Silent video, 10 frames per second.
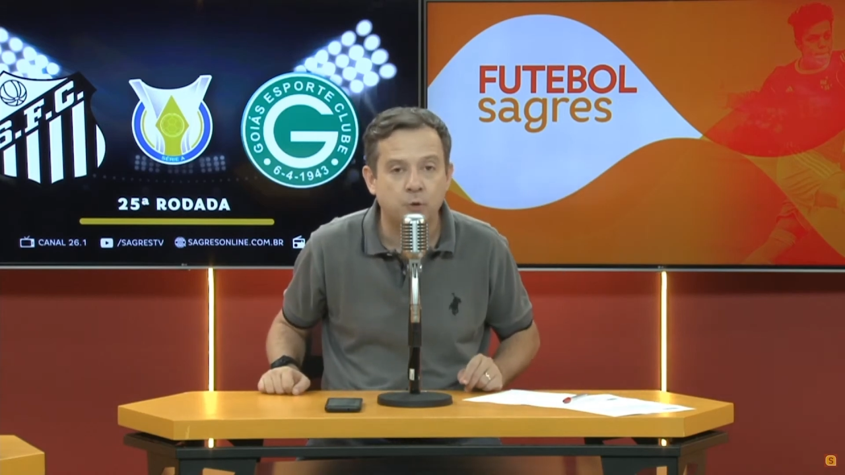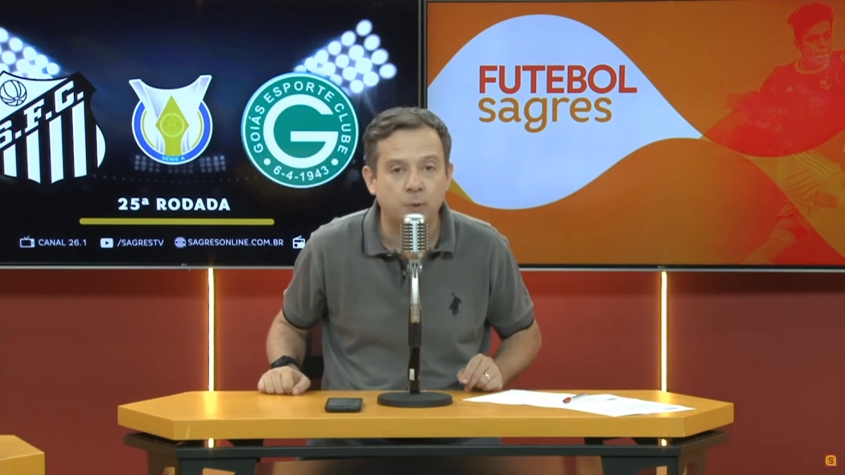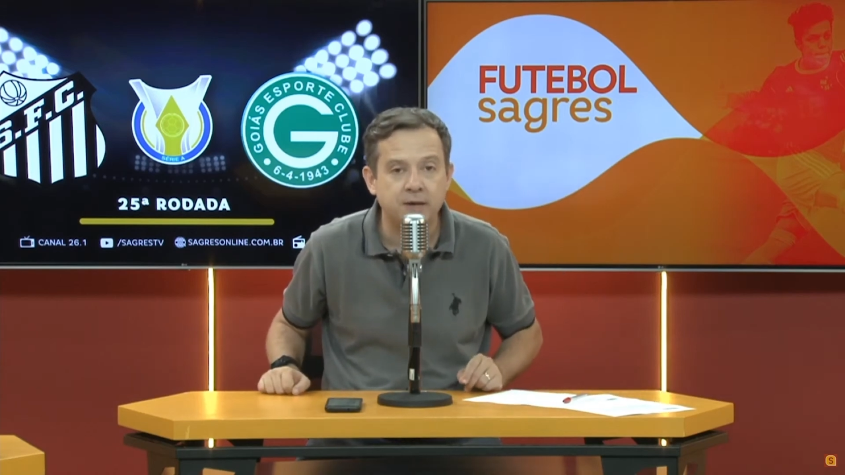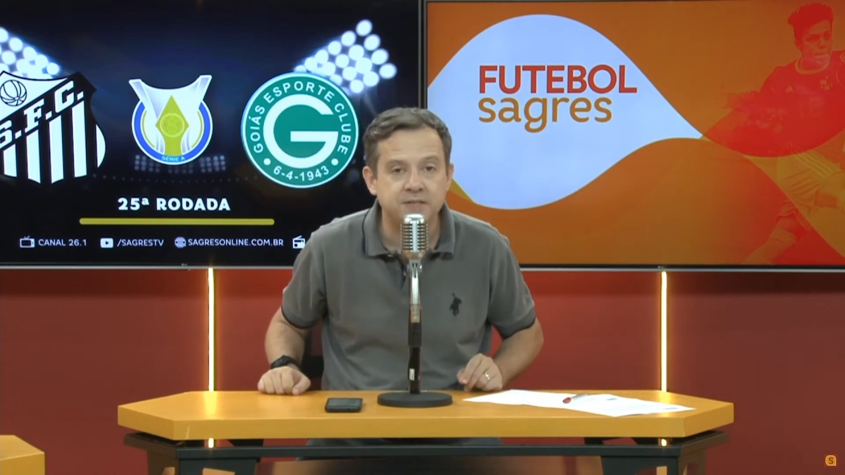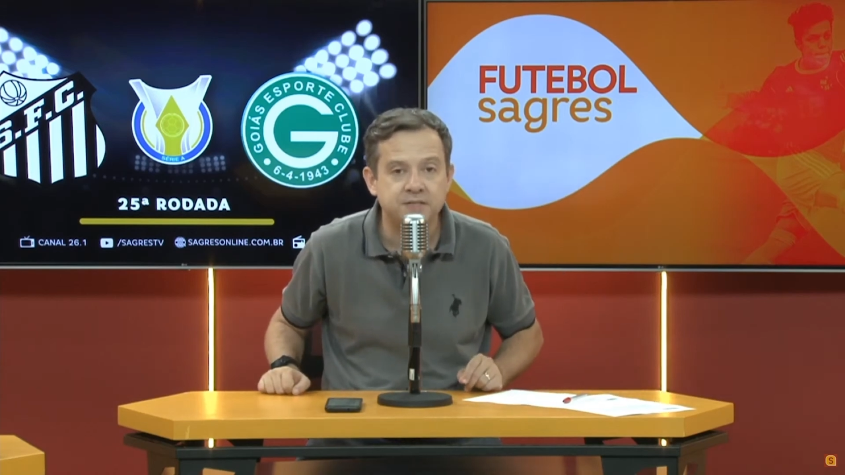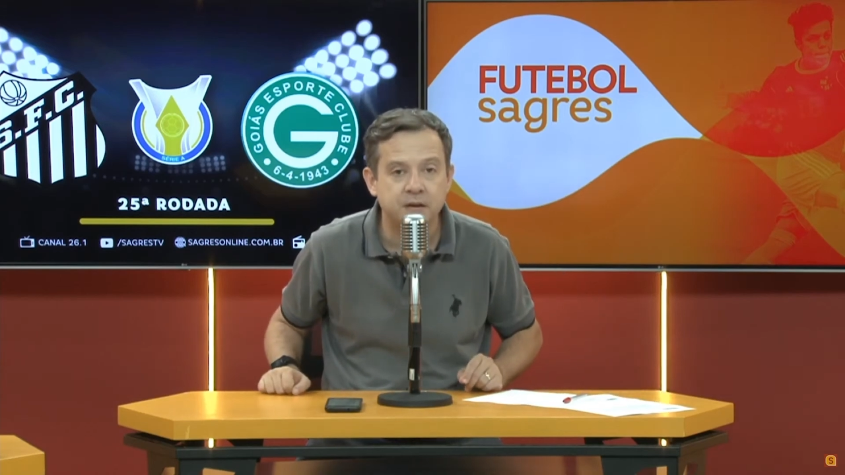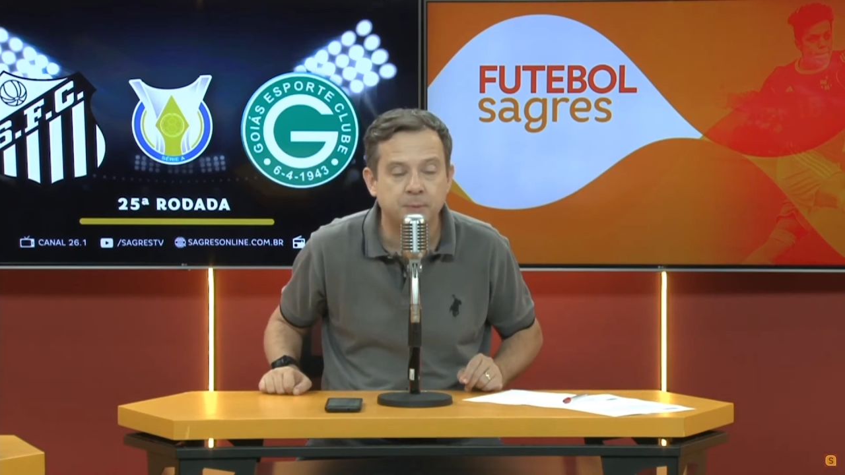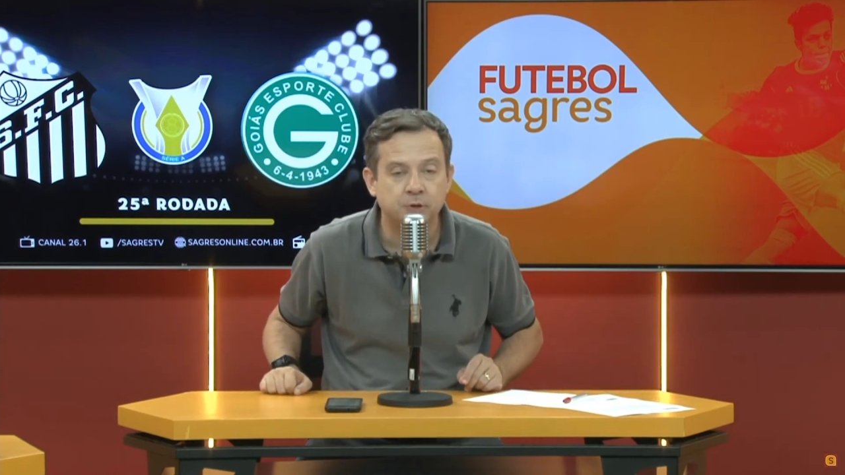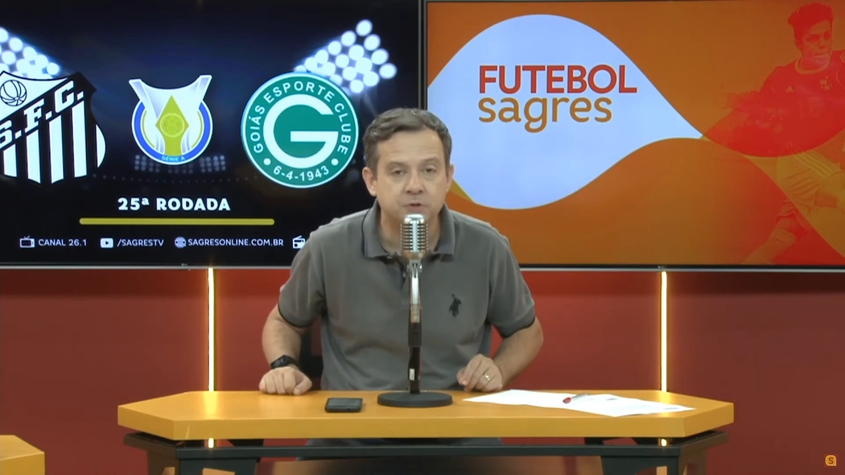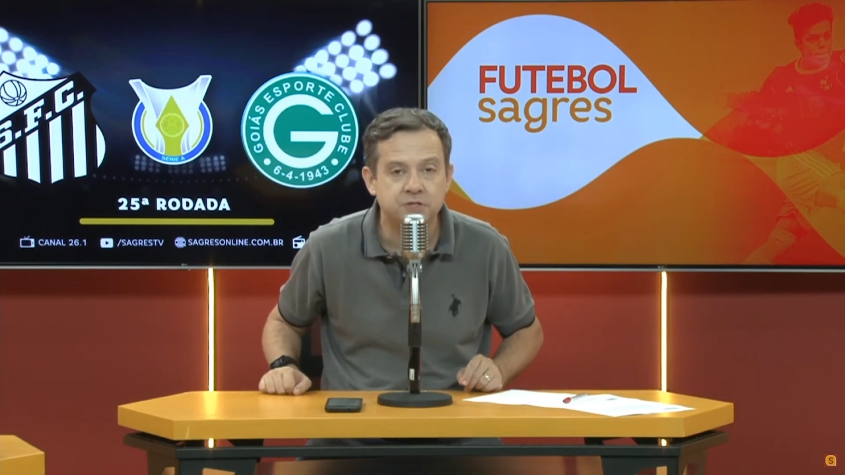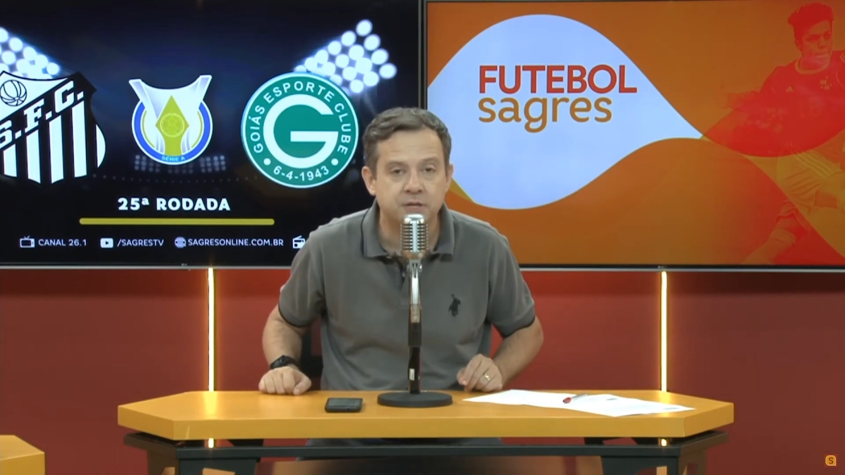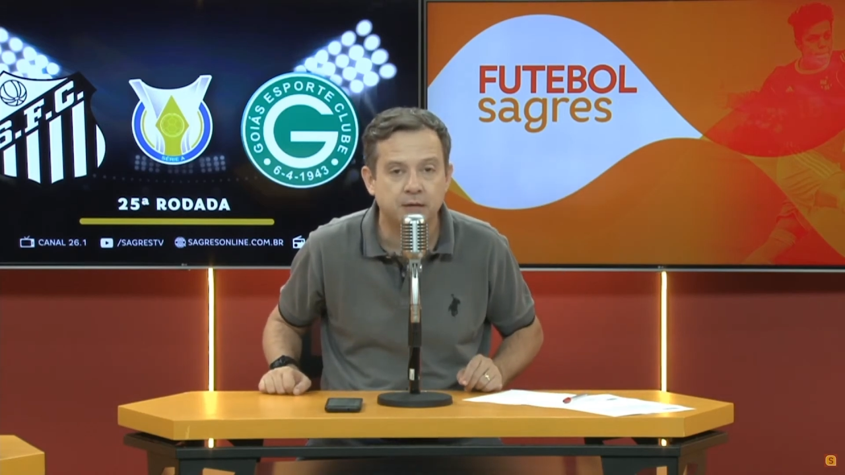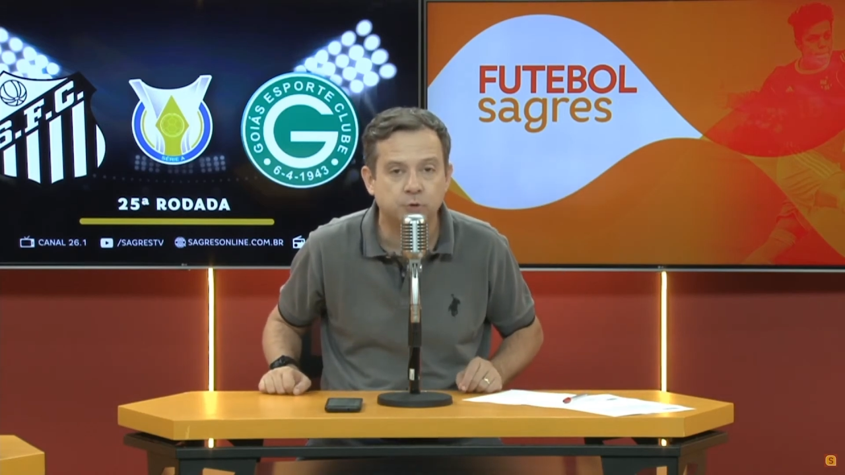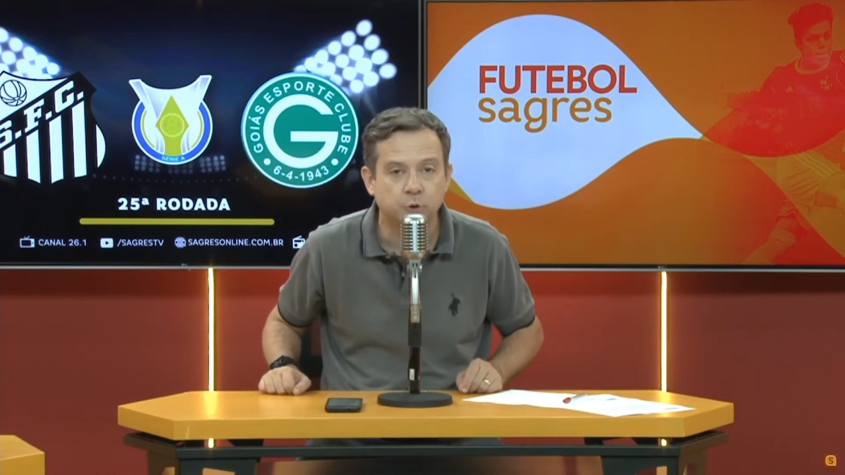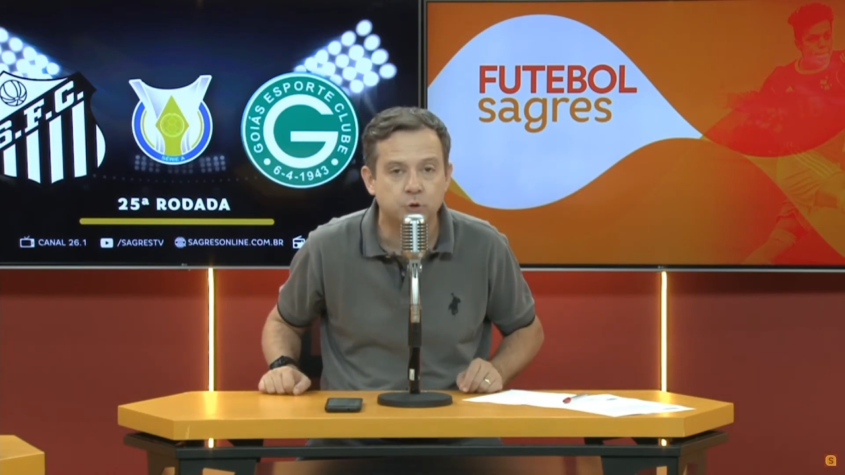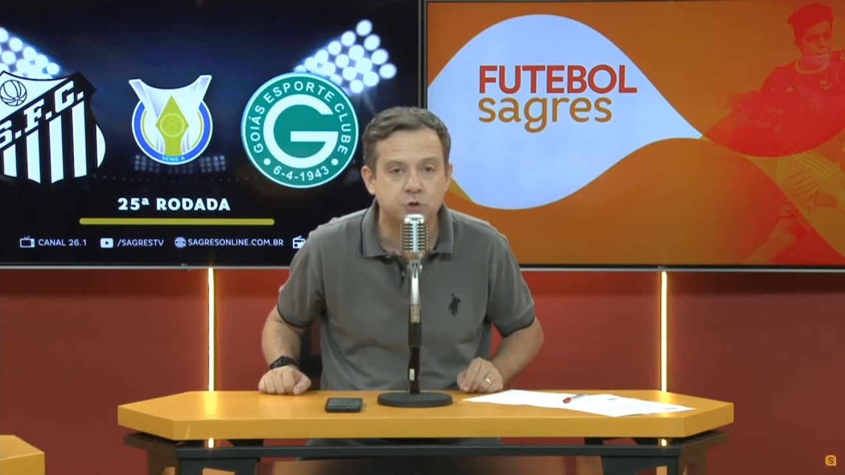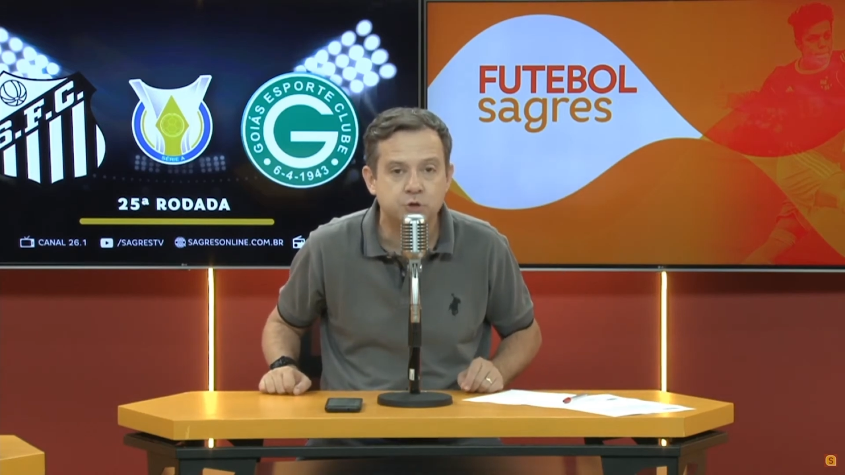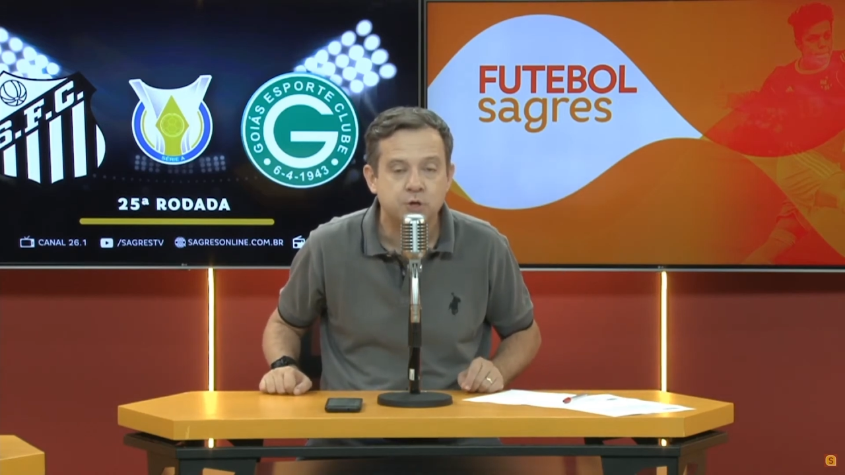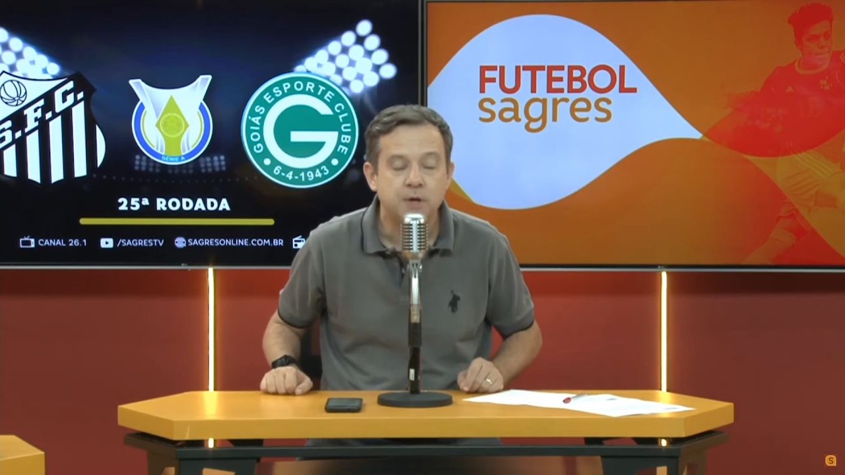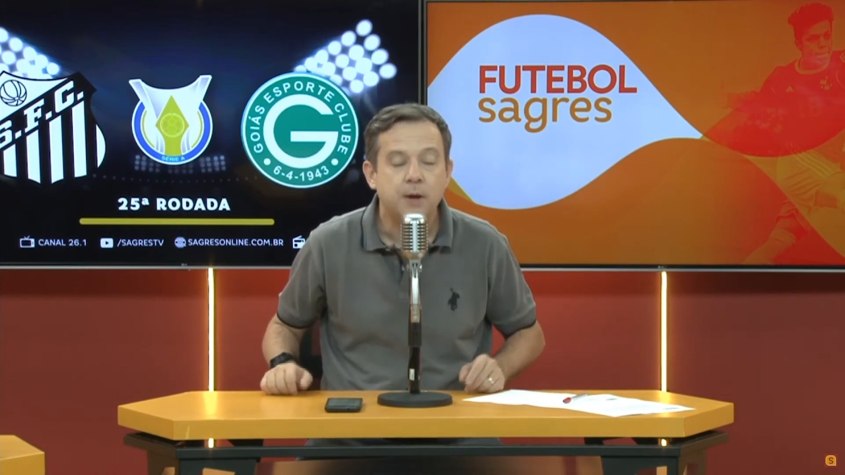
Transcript: 1 em cima do Santos.